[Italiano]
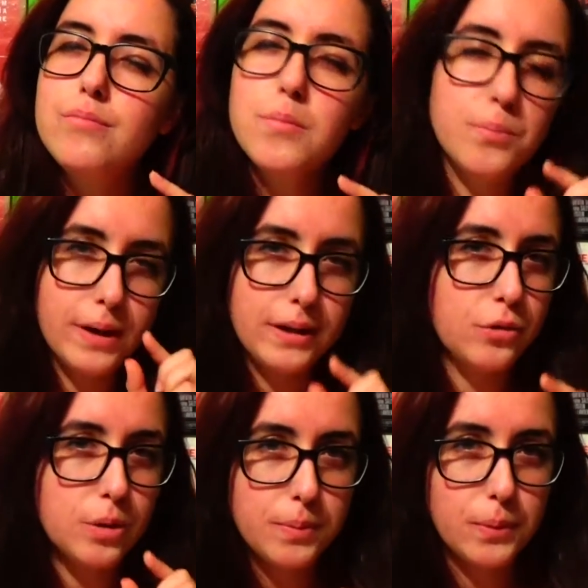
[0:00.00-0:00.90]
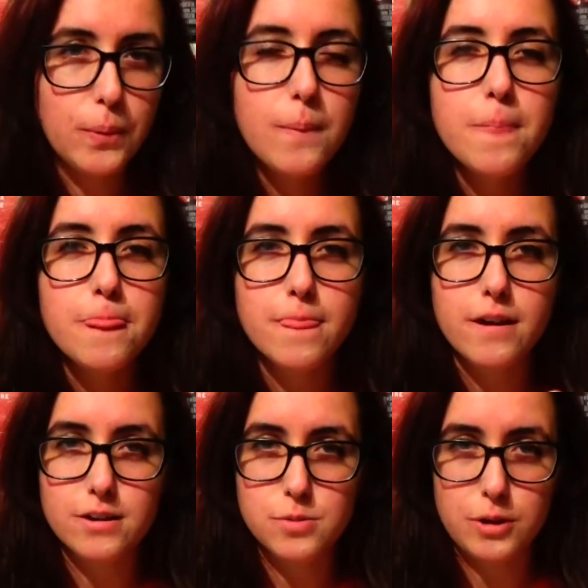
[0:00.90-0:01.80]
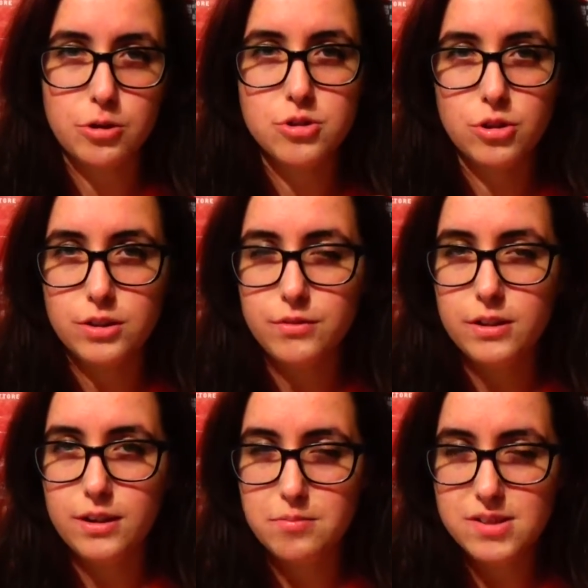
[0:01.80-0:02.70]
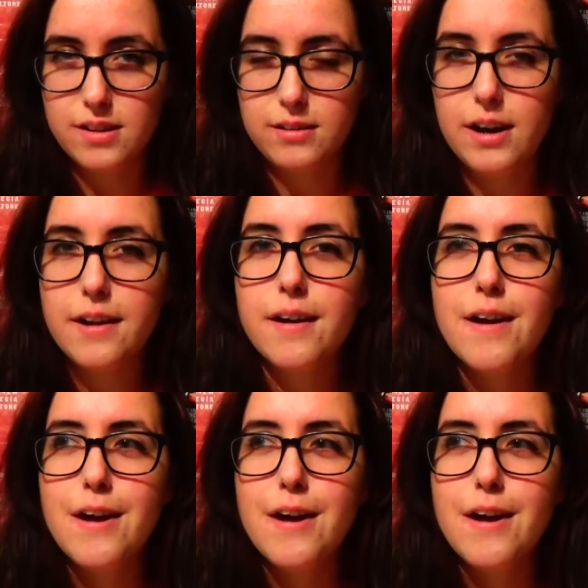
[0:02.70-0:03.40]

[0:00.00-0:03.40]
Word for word: un pelino di più rispetto ai soliti film di Adam Sandler,